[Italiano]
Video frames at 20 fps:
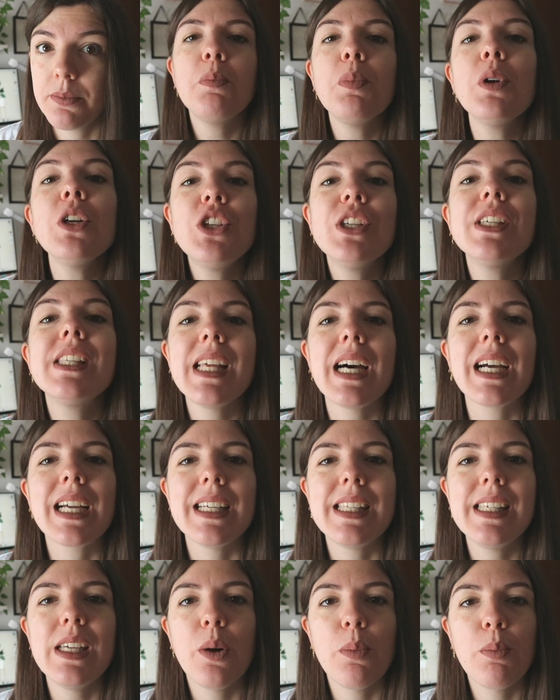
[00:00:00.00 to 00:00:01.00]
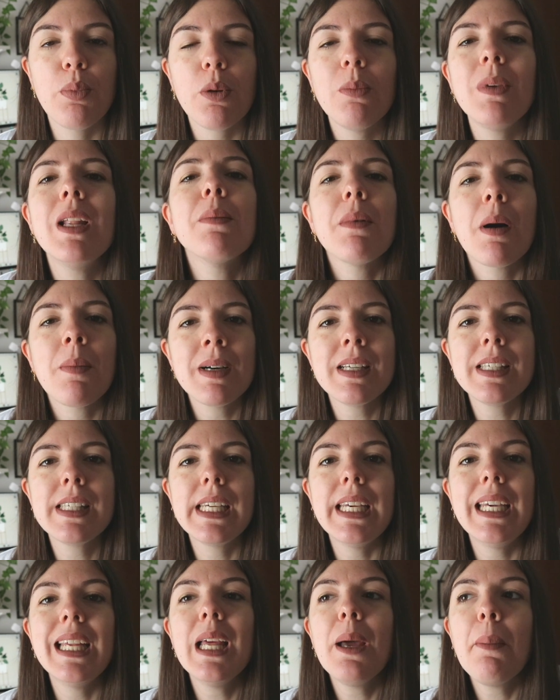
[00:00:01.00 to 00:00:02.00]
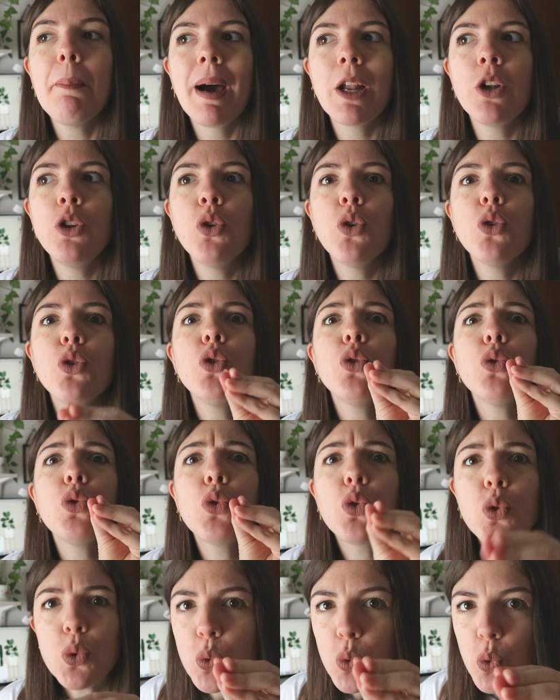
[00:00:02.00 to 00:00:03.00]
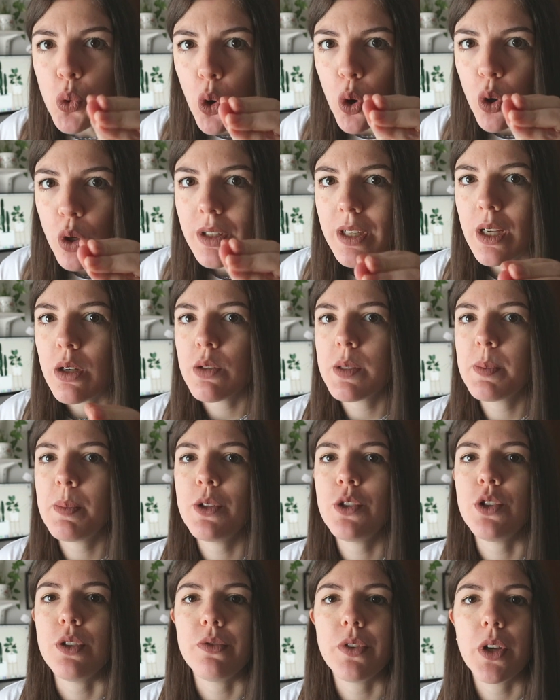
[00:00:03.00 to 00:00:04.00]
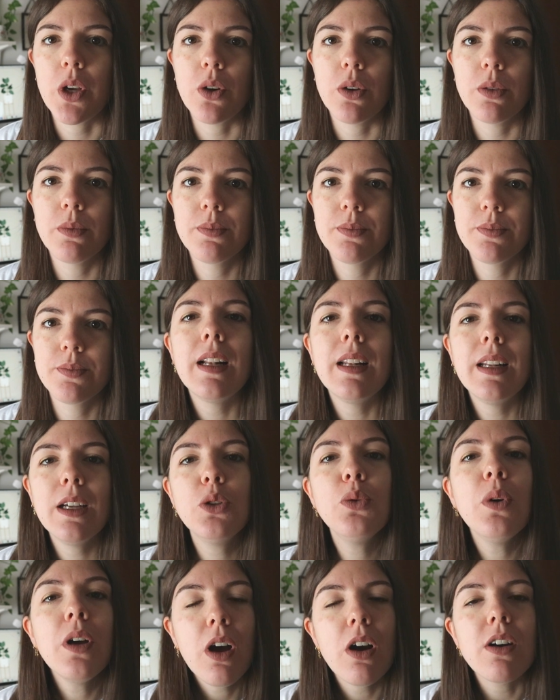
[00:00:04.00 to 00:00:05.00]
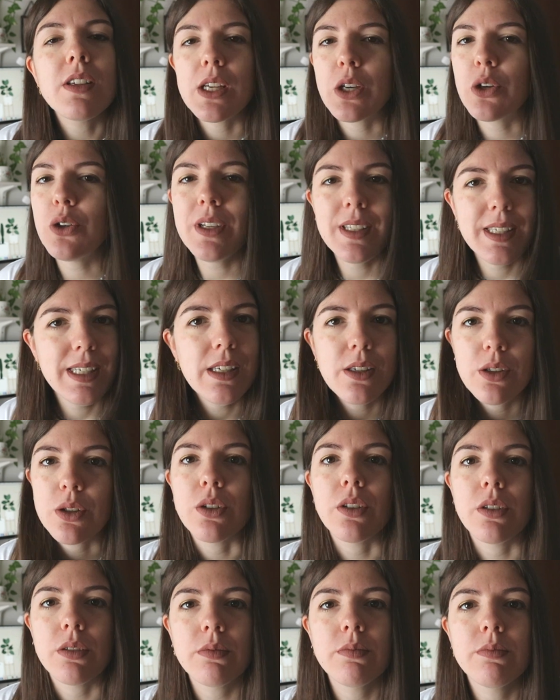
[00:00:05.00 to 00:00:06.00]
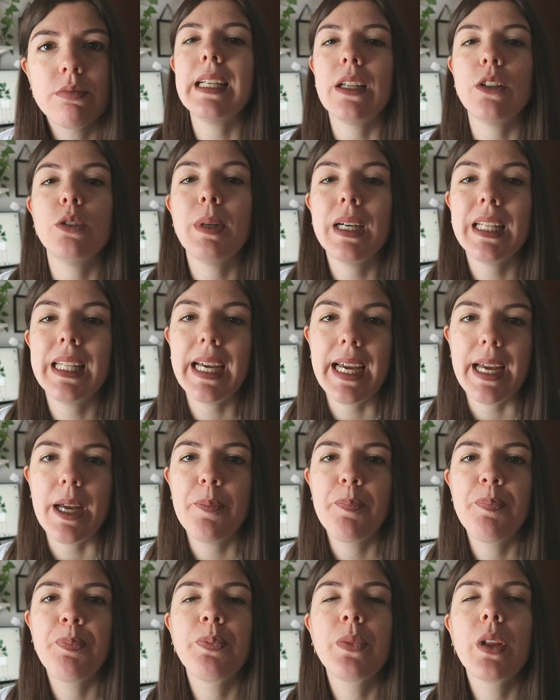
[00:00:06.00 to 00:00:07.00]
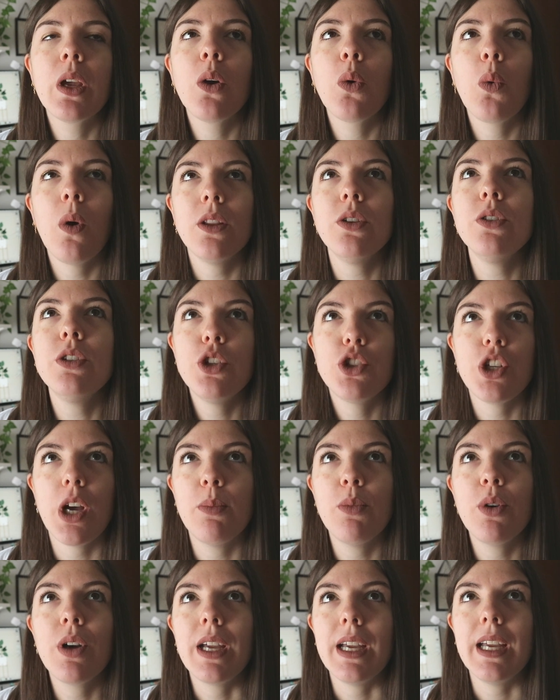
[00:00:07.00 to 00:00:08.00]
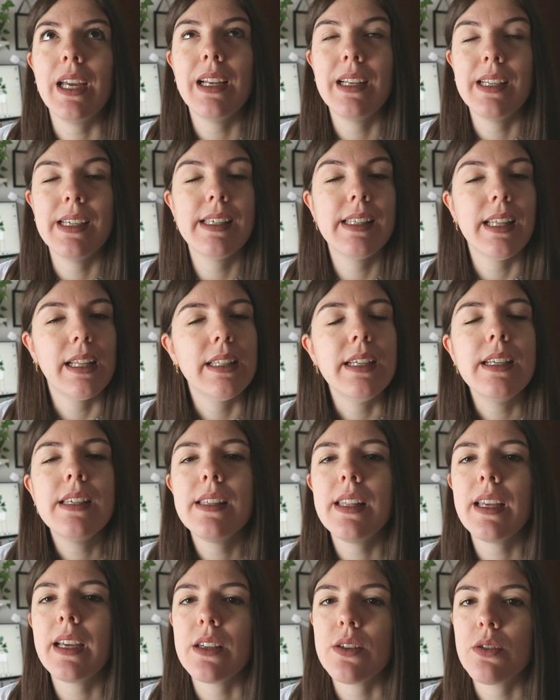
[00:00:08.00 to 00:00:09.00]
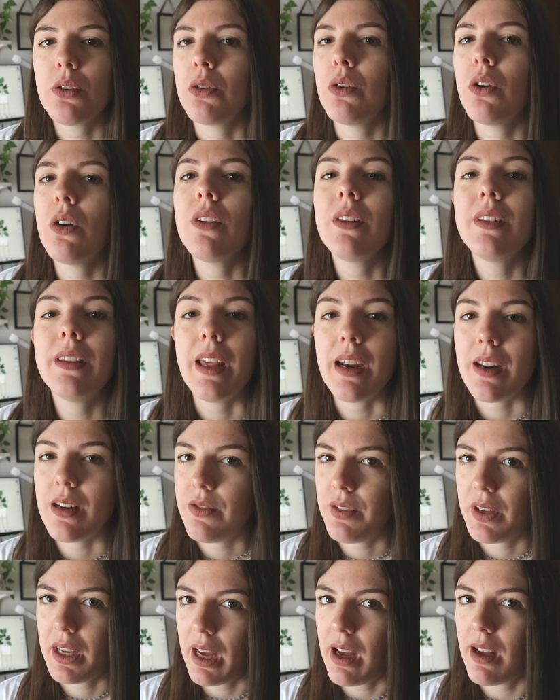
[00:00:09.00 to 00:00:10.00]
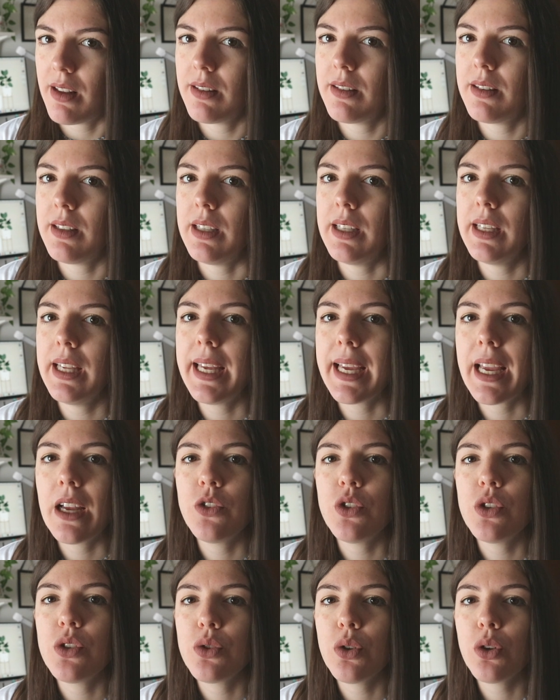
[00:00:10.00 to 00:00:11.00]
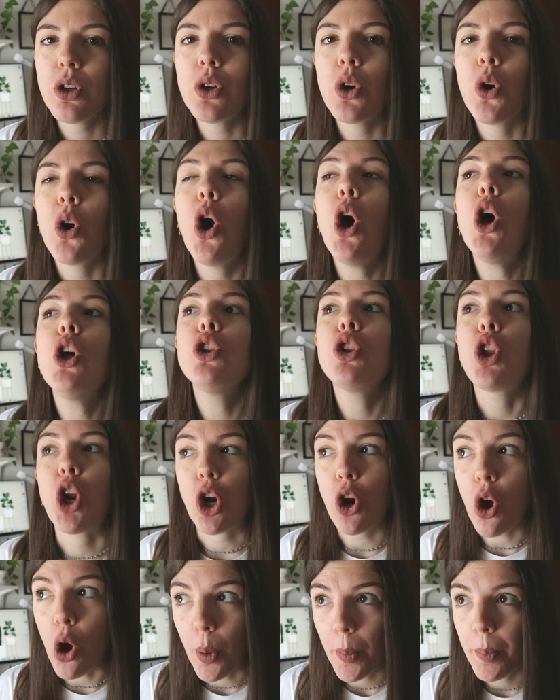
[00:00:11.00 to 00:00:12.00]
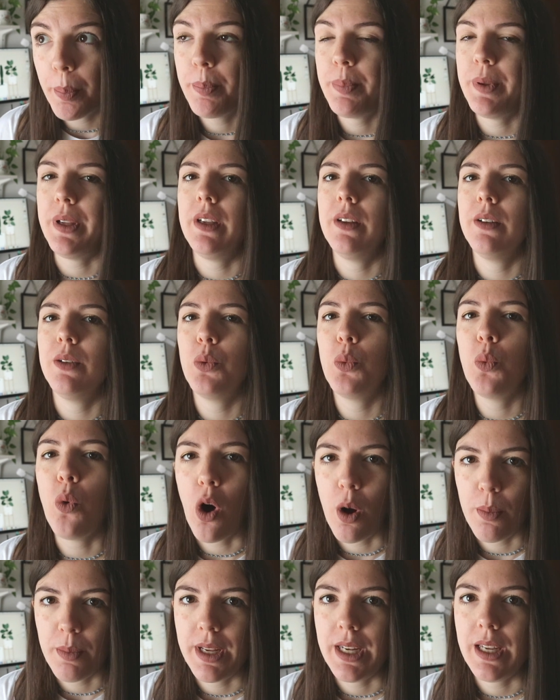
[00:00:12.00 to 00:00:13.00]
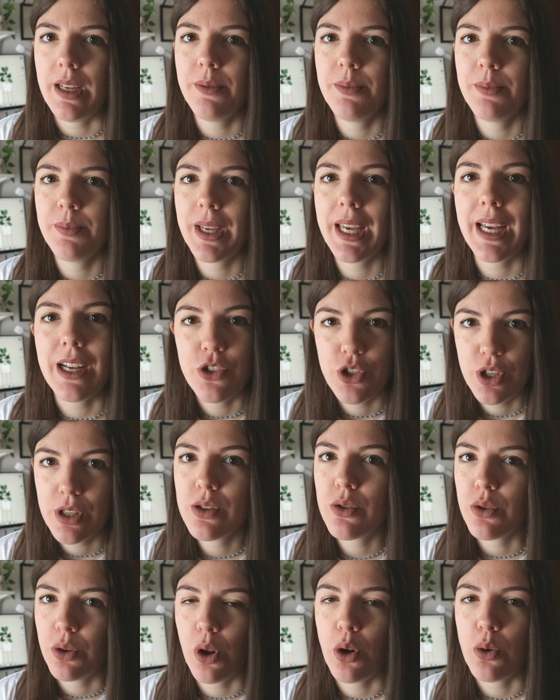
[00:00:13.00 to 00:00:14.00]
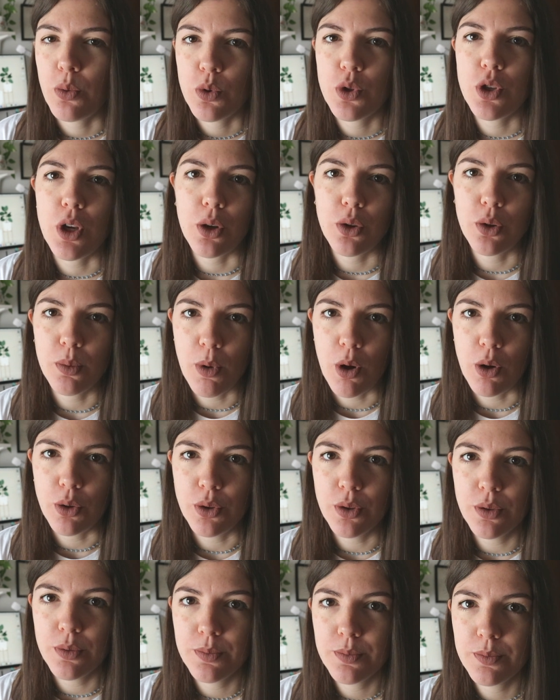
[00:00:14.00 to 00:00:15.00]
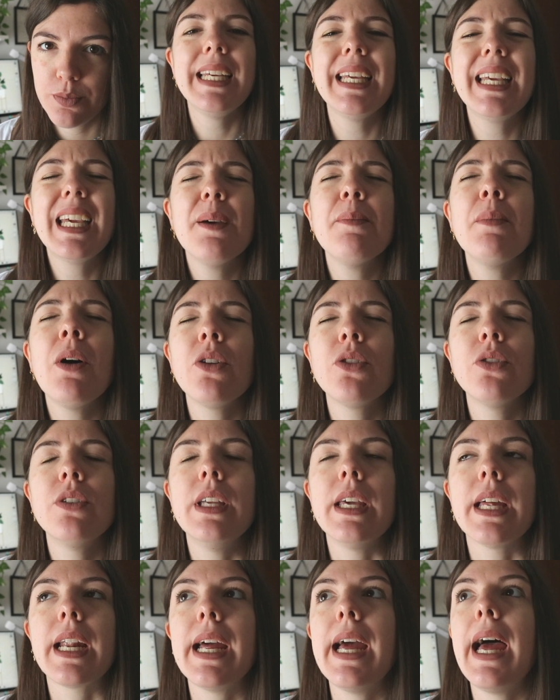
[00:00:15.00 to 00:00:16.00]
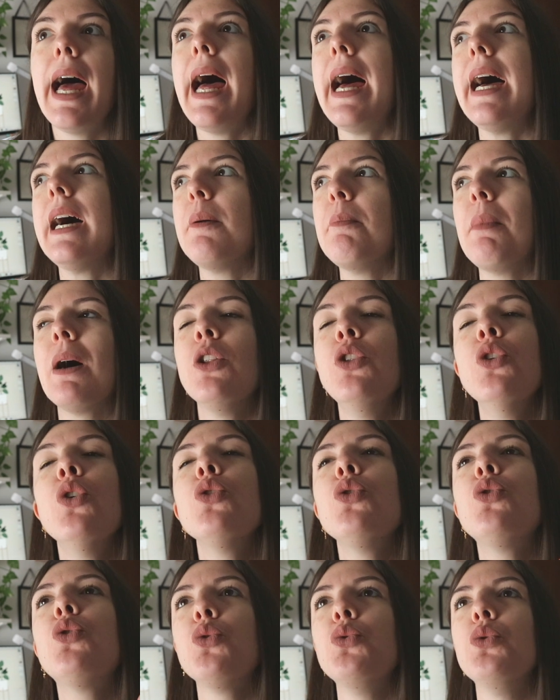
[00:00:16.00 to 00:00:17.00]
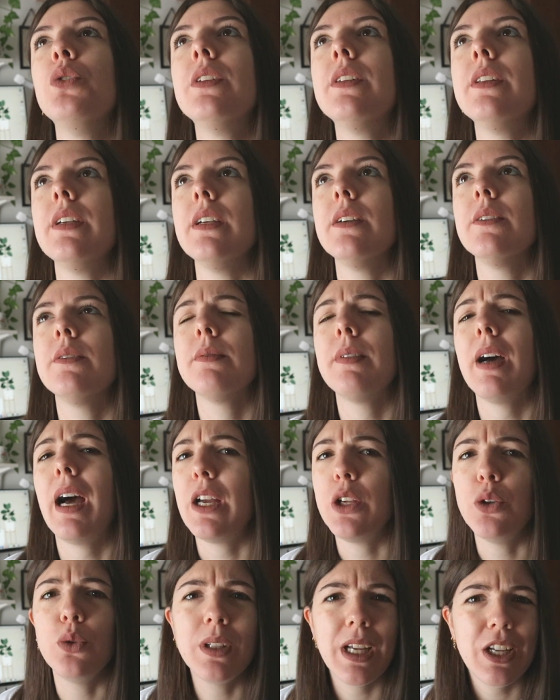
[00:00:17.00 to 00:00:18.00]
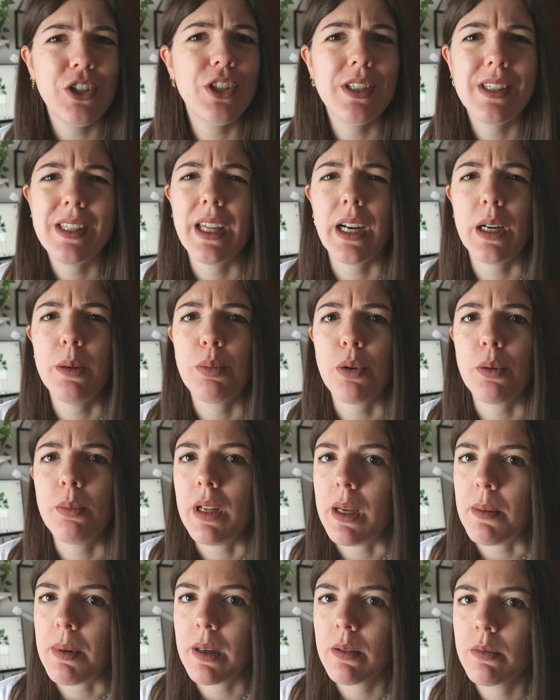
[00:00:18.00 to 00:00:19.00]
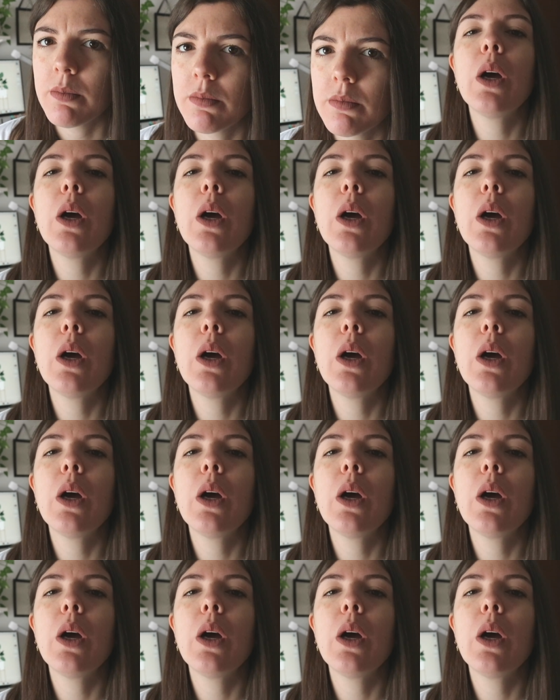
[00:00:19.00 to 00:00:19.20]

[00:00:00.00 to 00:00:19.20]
Poi ci sta che sia un problema maschile ma non tuo nello specifico. Le due cose coesistono. La domanda è, quando diciamo che le statistiche sono terrificanti e che ci sono troppi uomini che agiscono in un certo modo. In che modo dire eh, ma non tutti aiuta a gestire il problema?